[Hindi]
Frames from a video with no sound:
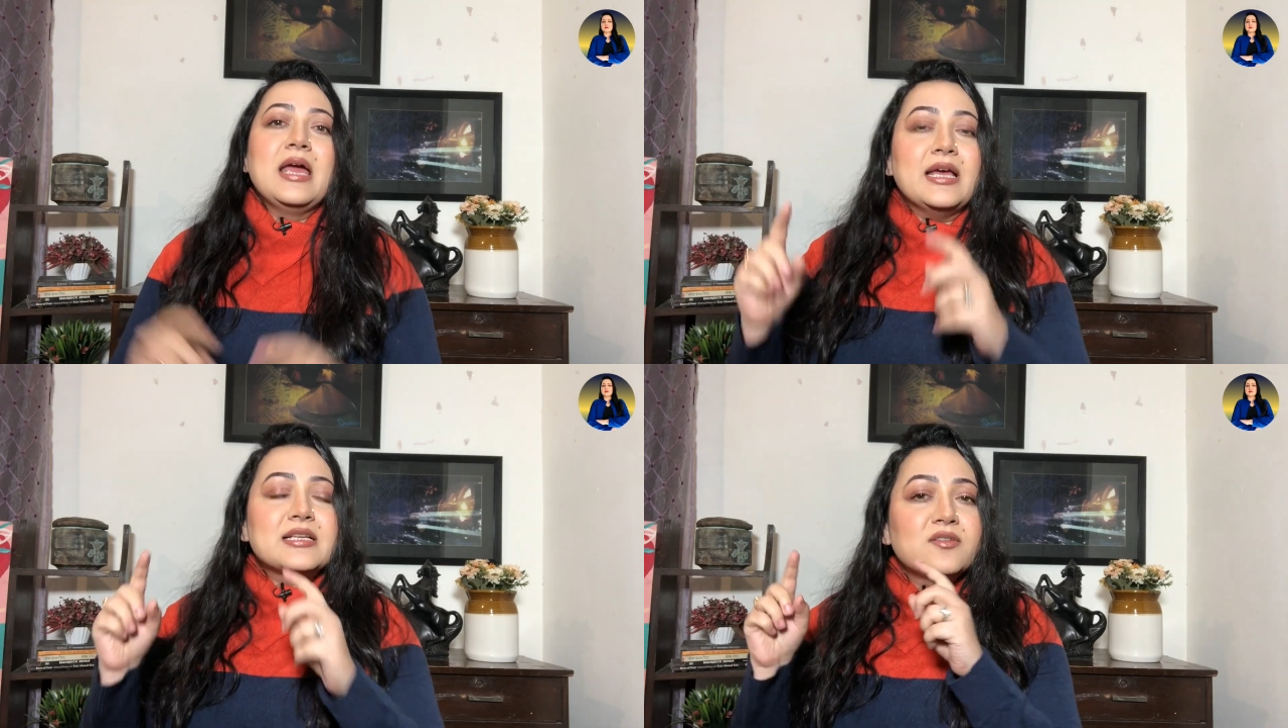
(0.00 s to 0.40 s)

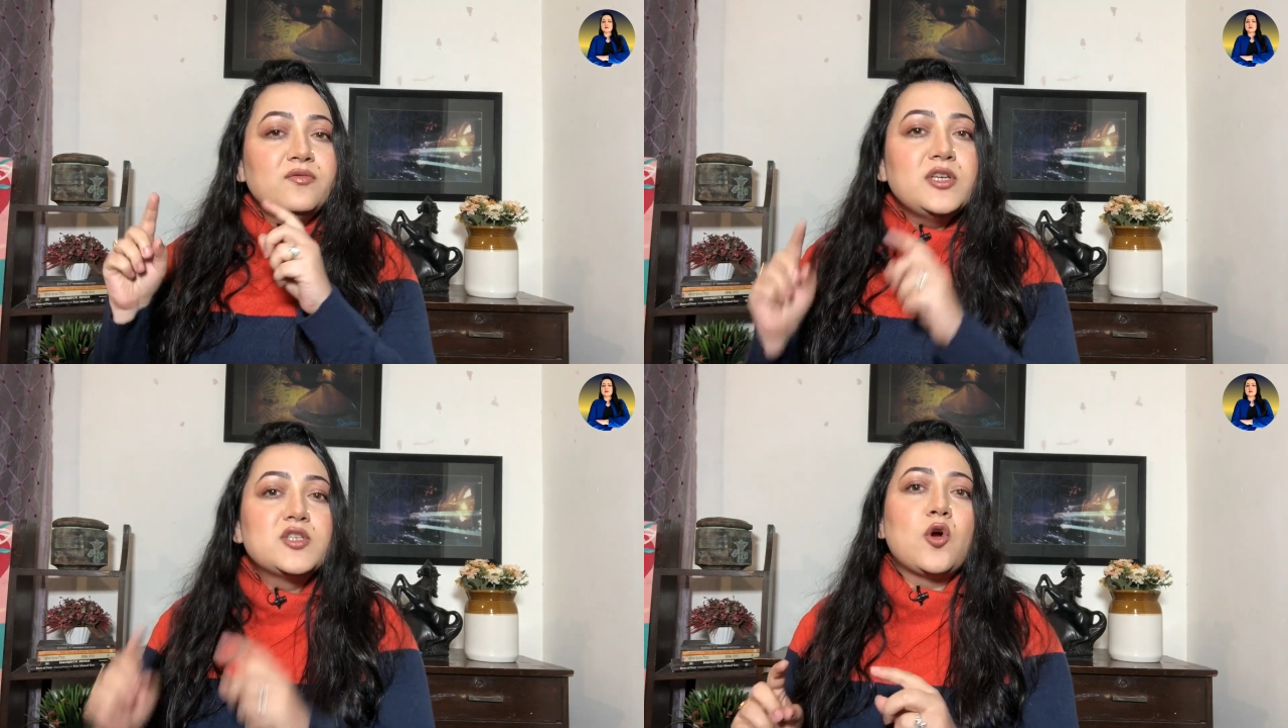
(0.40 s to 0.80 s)
इस
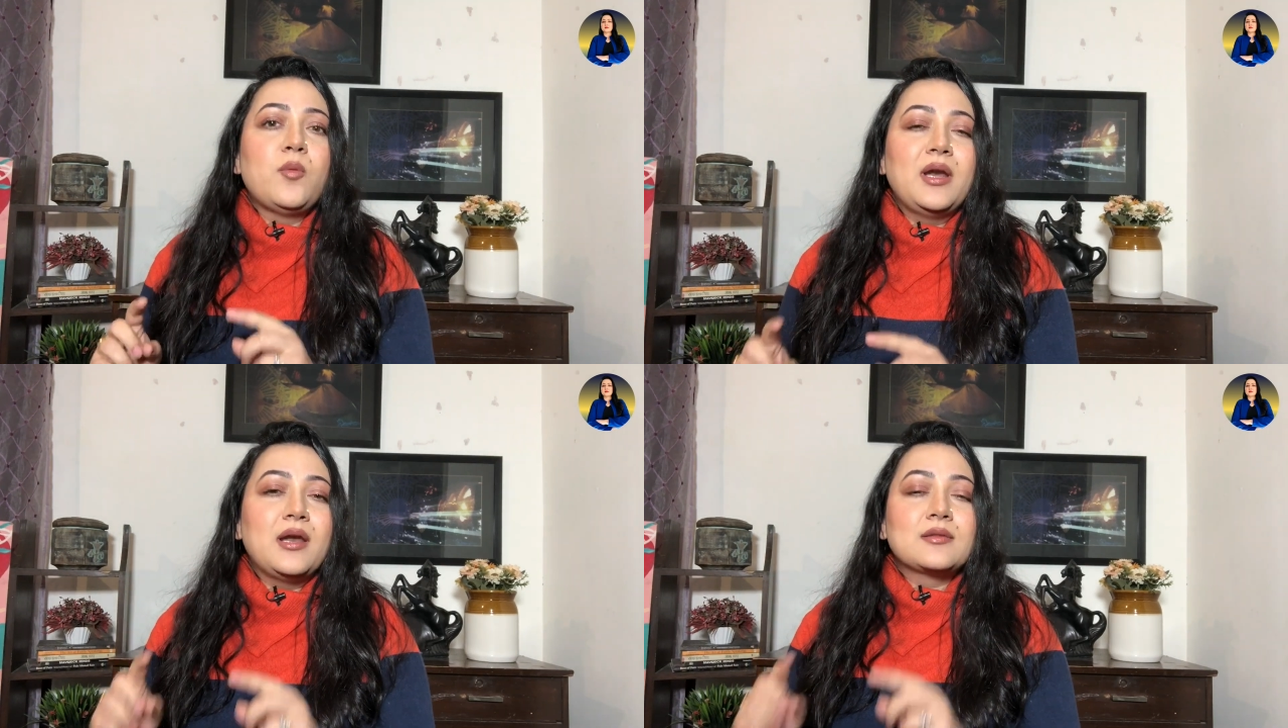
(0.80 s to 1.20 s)
वीडियो
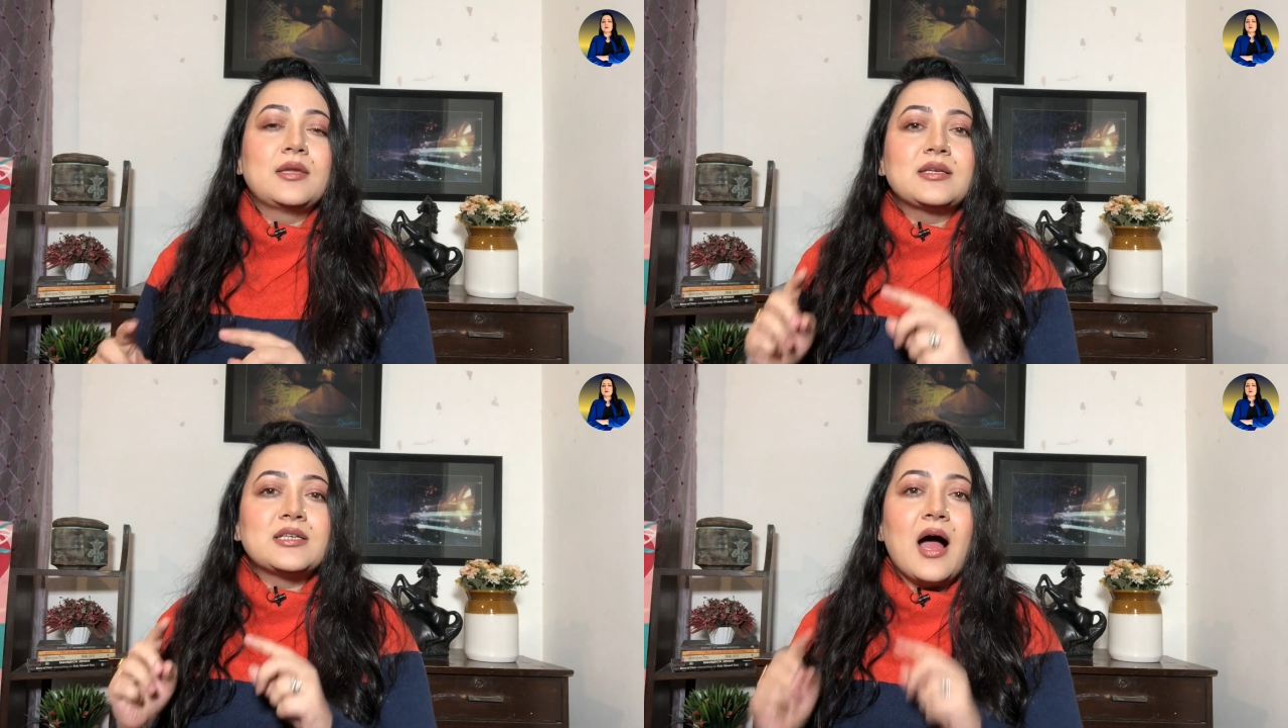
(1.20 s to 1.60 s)
में
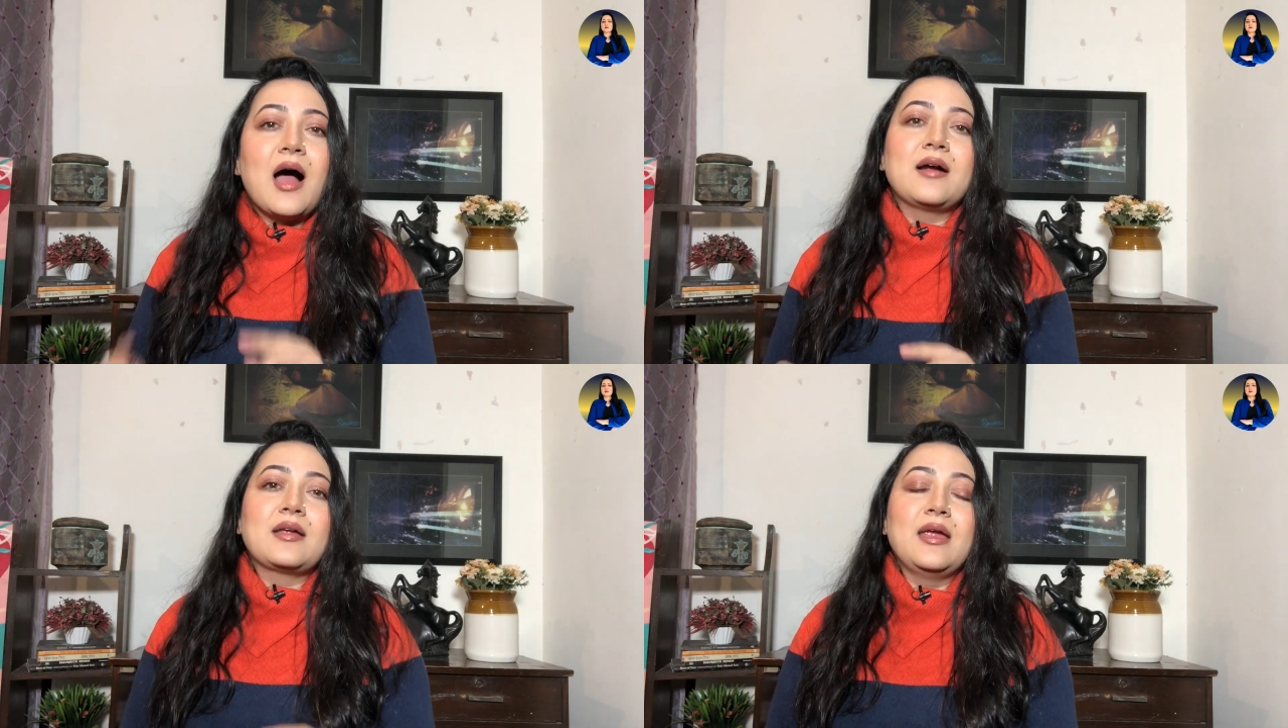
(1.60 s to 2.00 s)
लगते
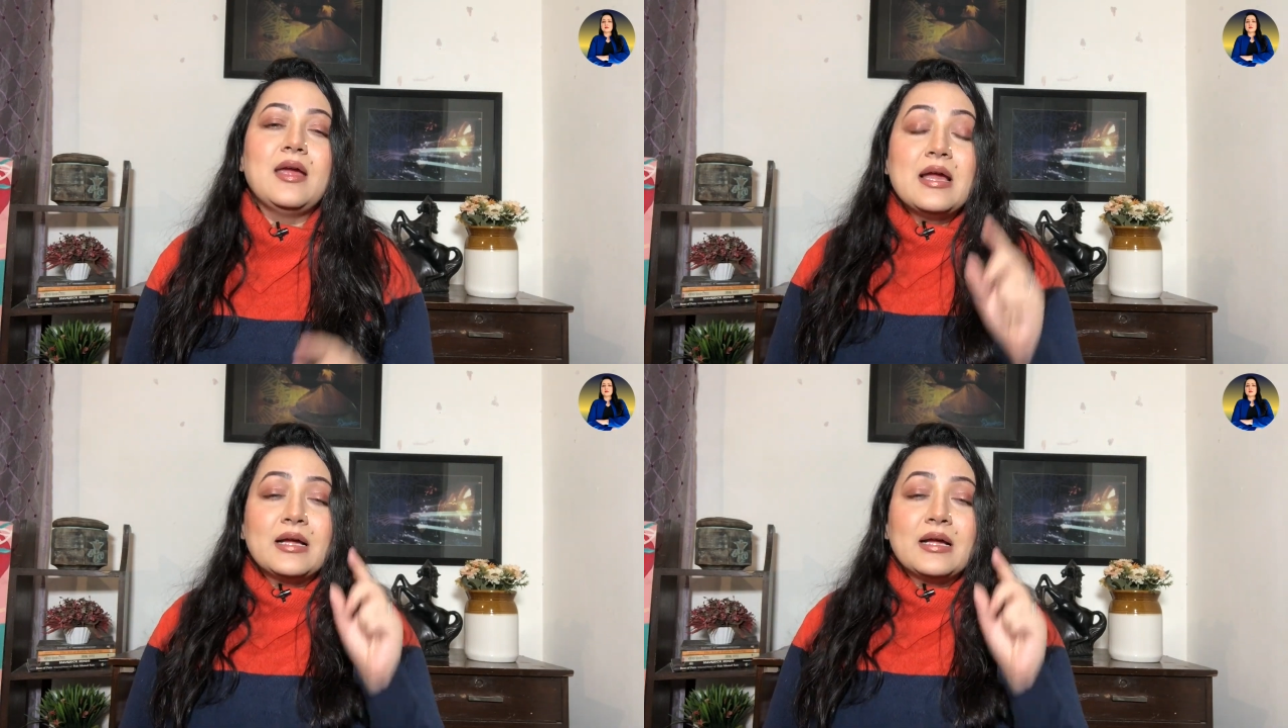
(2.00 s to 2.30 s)
ठहाके